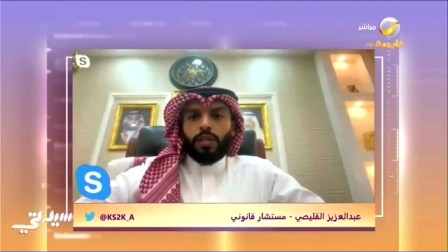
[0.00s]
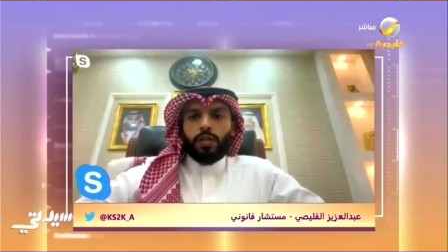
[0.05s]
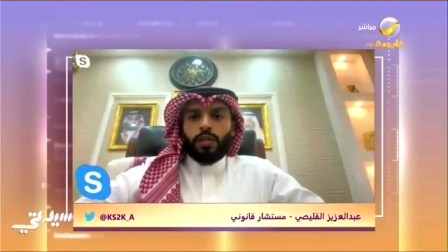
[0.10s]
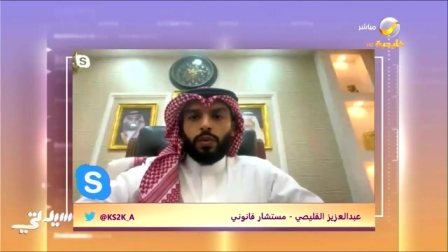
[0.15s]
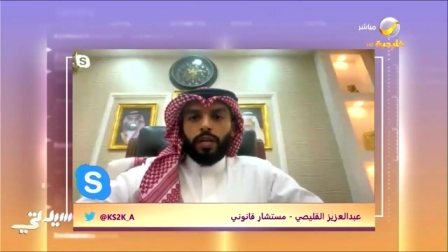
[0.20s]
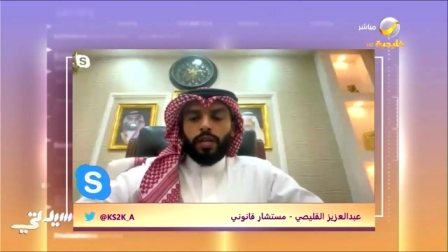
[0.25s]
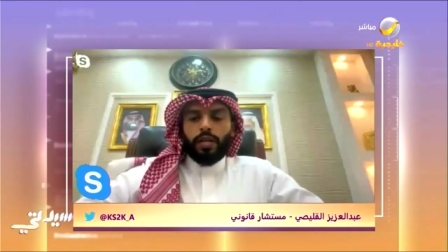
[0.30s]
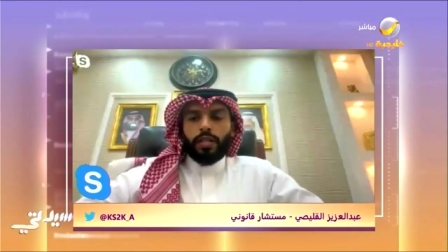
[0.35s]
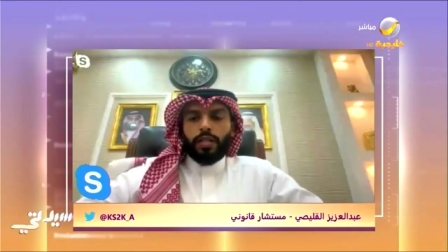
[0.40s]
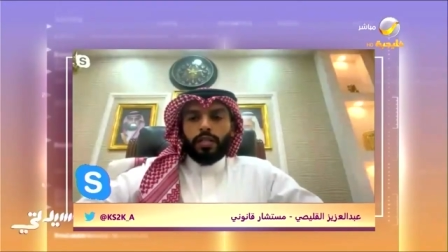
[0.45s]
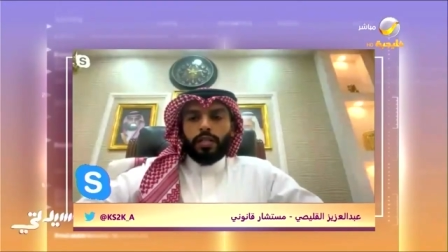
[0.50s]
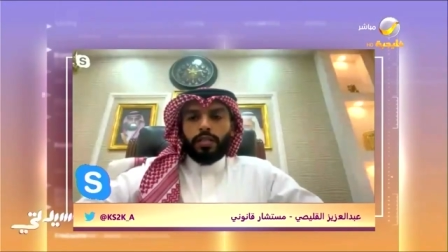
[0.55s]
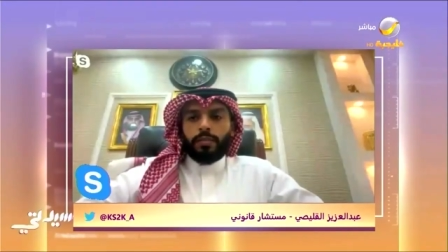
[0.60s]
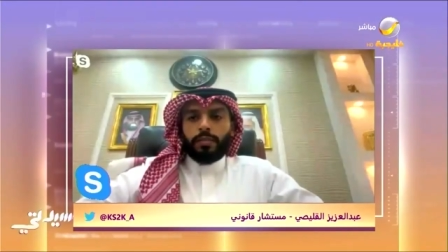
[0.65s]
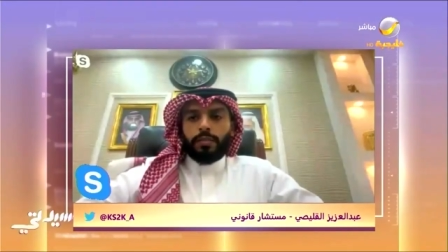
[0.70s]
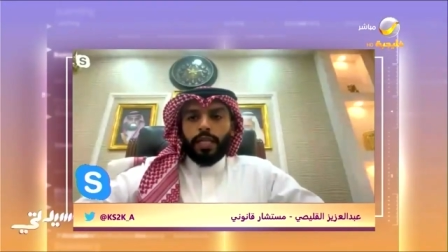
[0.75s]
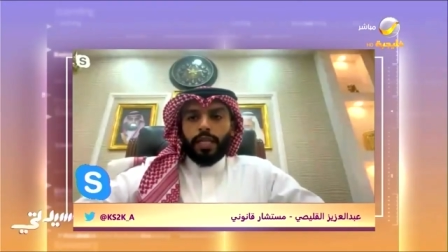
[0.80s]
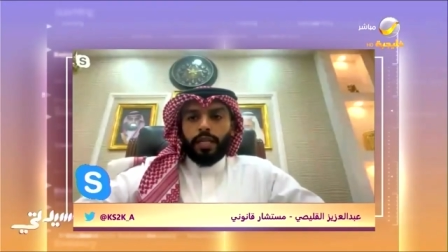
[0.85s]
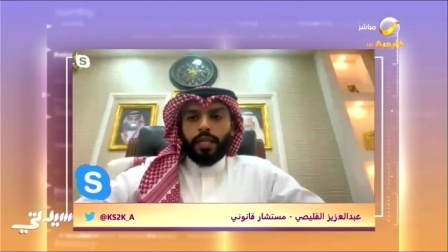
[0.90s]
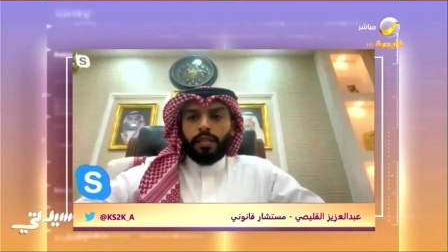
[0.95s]
بارك
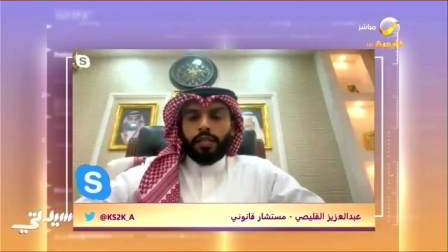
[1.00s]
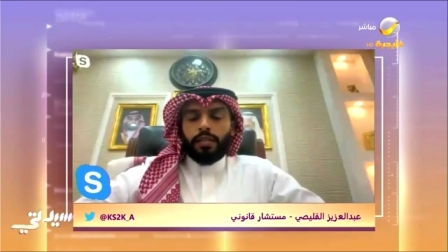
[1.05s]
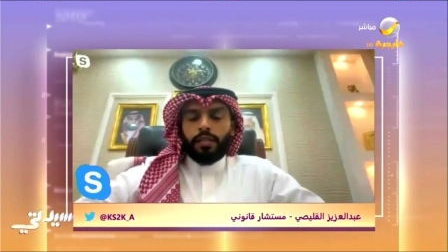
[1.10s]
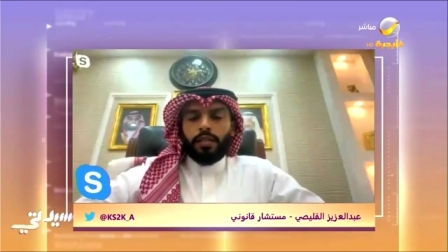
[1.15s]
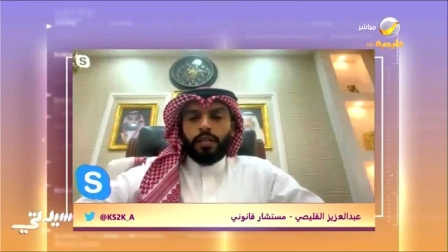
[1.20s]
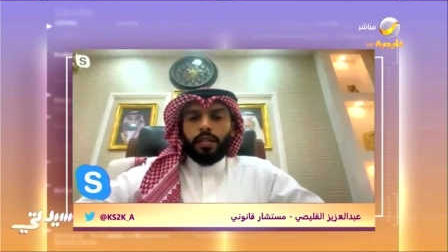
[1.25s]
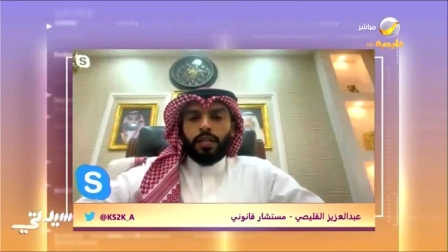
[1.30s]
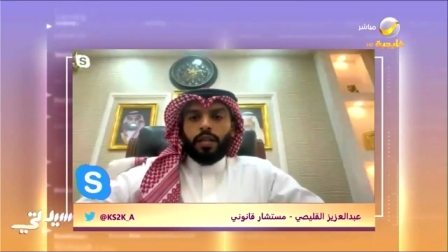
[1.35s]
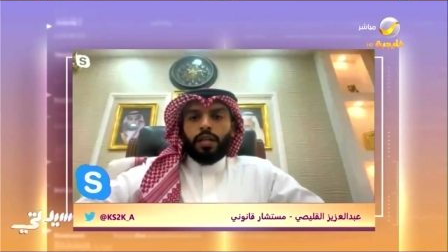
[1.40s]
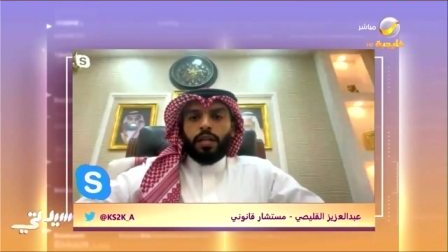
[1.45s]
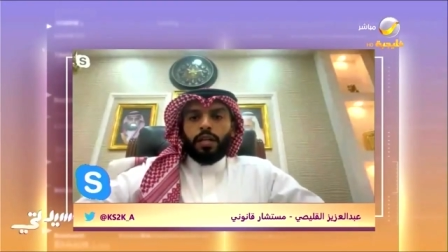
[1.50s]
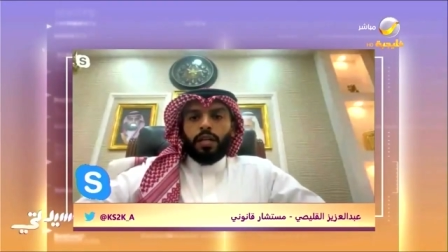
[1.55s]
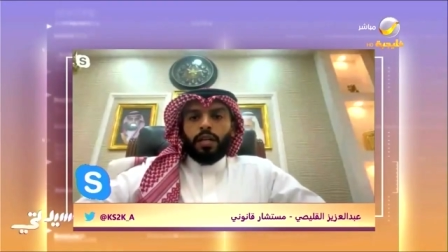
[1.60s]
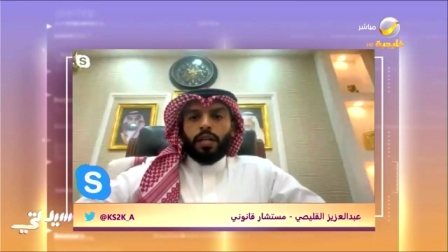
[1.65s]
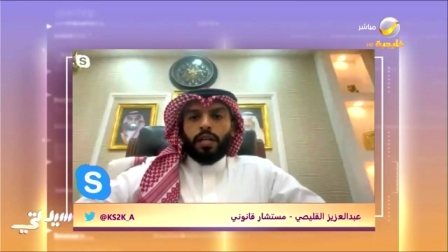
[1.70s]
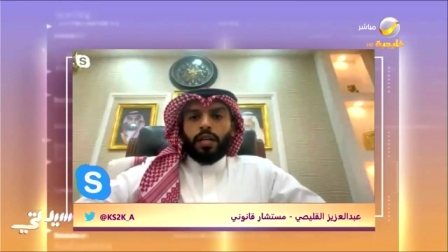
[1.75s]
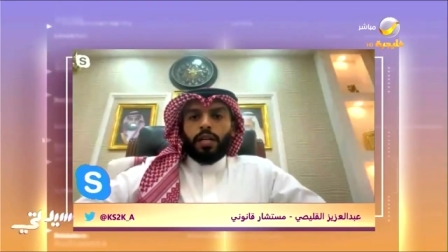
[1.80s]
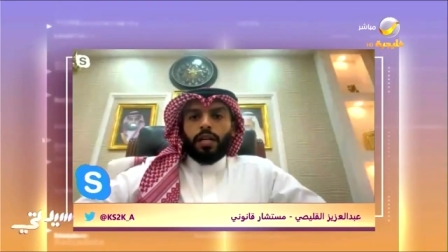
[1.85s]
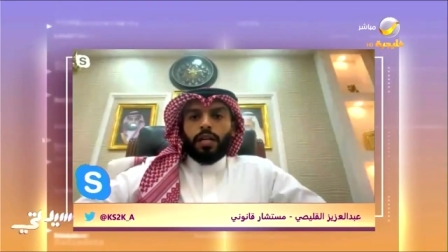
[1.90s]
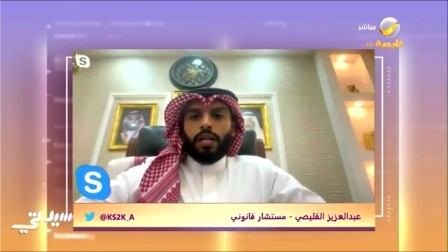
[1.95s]
جميعا
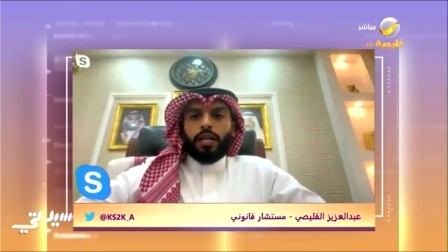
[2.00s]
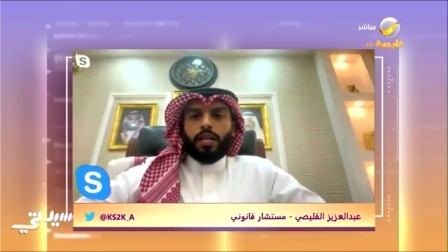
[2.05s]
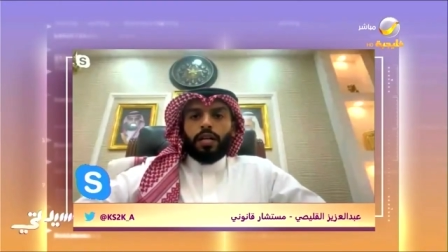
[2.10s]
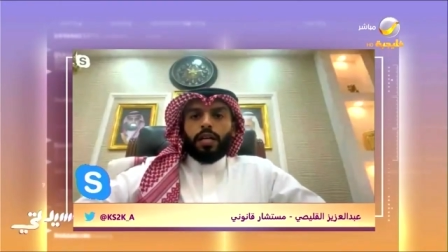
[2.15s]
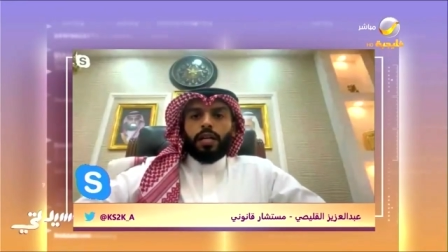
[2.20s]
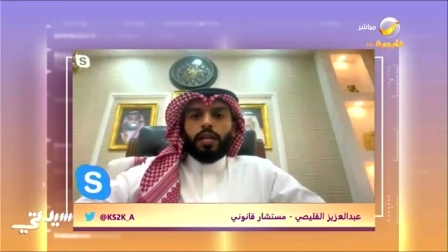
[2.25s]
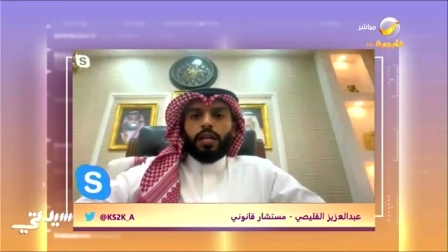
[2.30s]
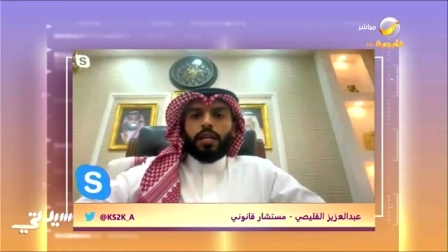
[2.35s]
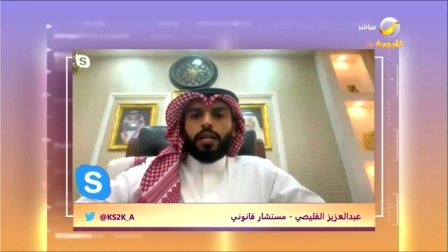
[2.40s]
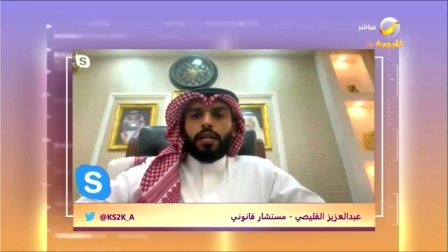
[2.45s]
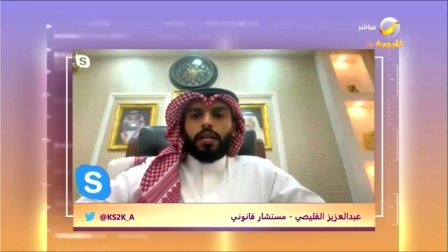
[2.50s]
آه